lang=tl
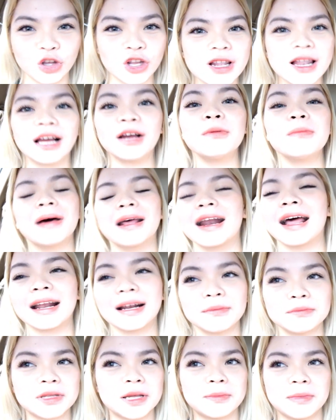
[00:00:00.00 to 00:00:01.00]
Yun lang
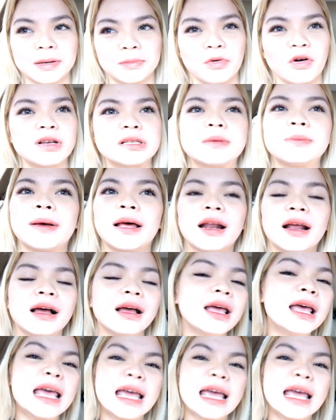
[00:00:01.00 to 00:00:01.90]
mararamdaman mo kasi parang